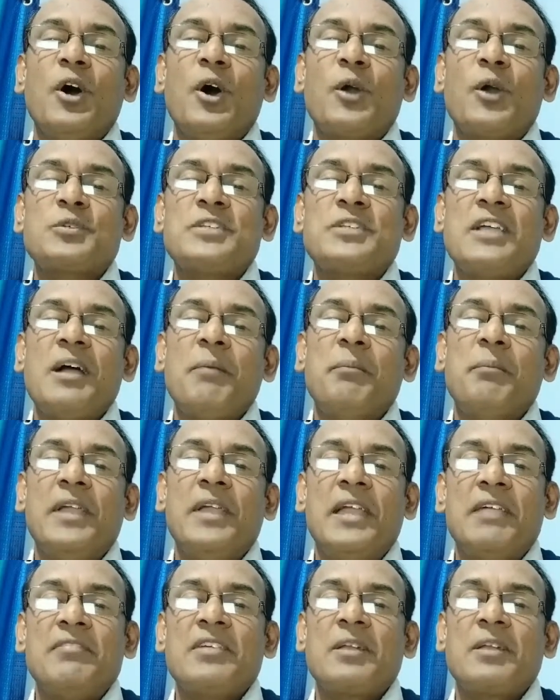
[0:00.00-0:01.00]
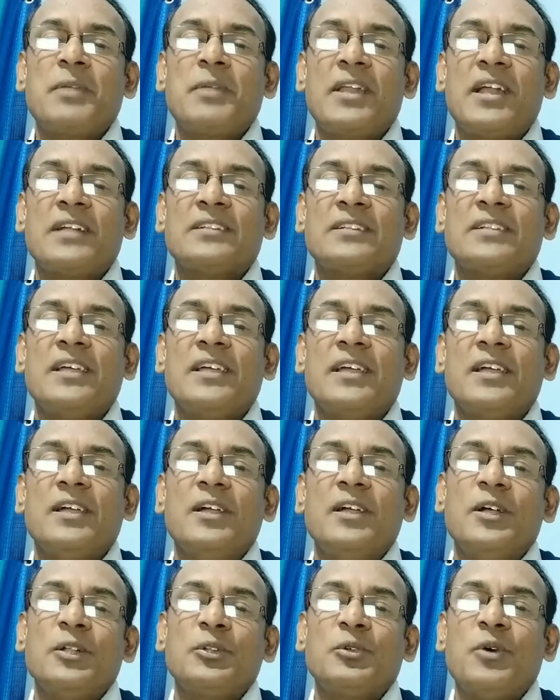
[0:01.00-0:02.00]
और उसे आप बिहेवियर में लाते हैं
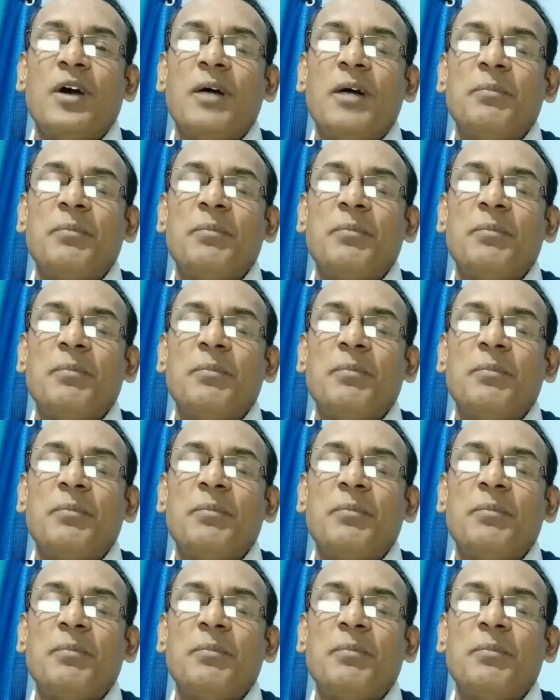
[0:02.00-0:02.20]
तो